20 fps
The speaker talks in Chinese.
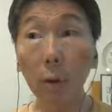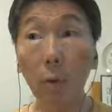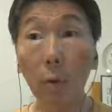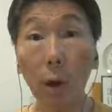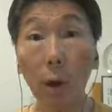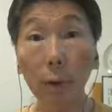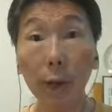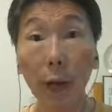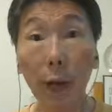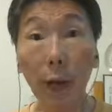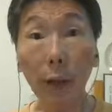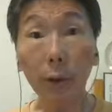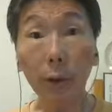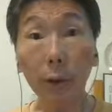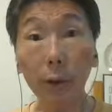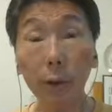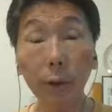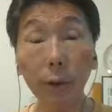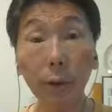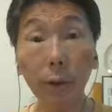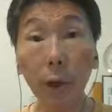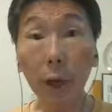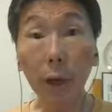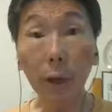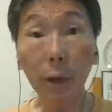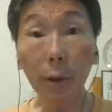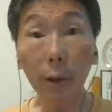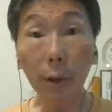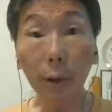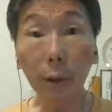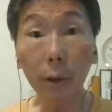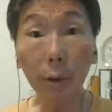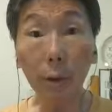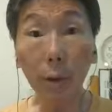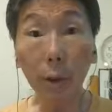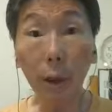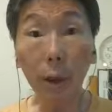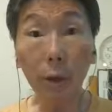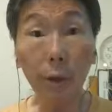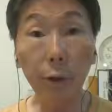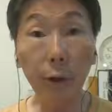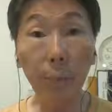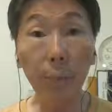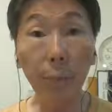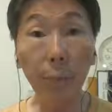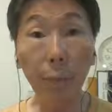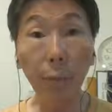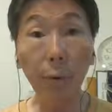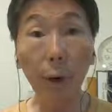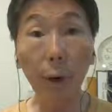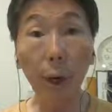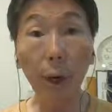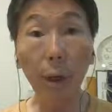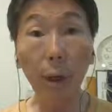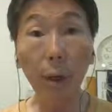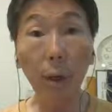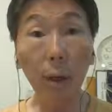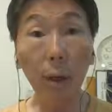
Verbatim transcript: 往沙溪事件殷见不远。